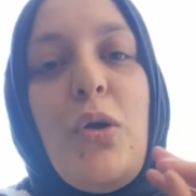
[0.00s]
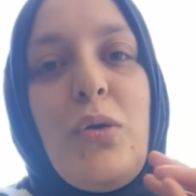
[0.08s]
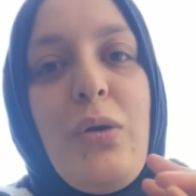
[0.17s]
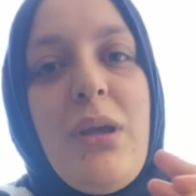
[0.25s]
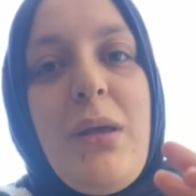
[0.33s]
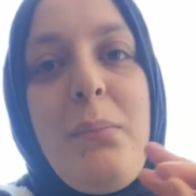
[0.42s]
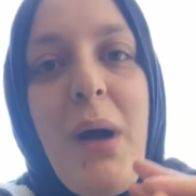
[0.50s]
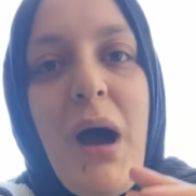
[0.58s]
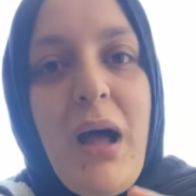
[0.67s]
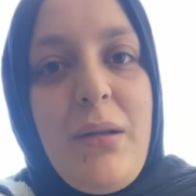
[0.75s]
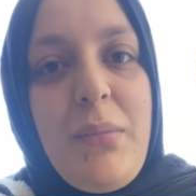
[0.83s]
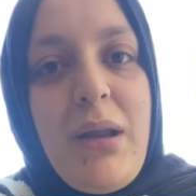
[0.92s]
क्योंकि
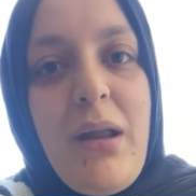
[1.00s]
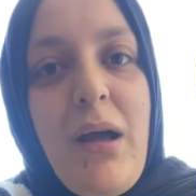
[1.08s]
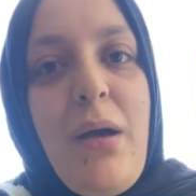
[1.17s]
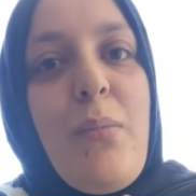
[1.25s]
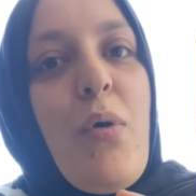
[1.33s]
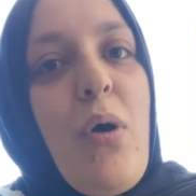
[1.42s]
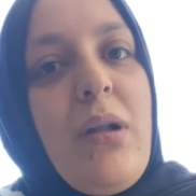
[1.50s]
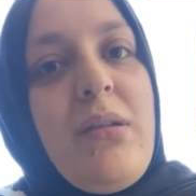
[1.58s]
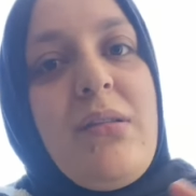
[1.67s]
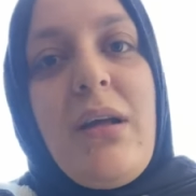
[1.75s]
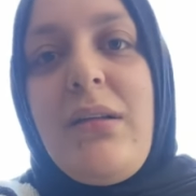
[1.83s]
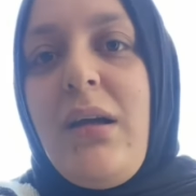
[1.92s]
बाद में ना बहुत
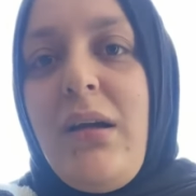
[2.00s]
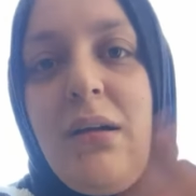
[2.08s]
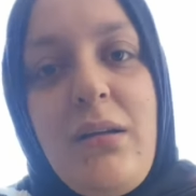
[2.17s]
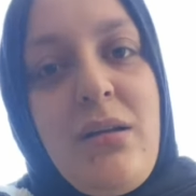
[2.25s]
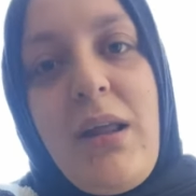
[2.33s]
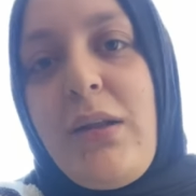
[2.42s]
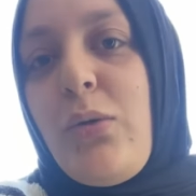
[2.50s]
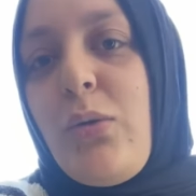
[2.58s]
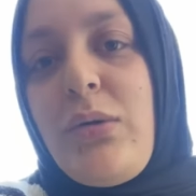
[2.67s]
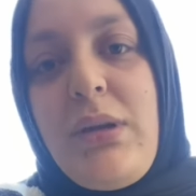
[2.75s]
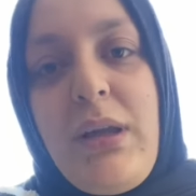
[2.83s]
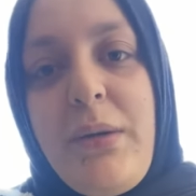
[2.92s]
ज़्यादा लेट
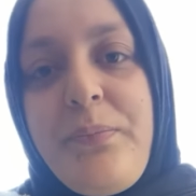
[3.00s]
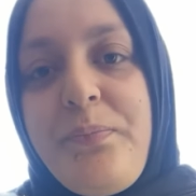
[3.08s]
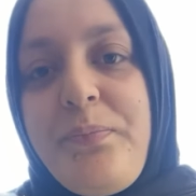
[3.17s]
होती है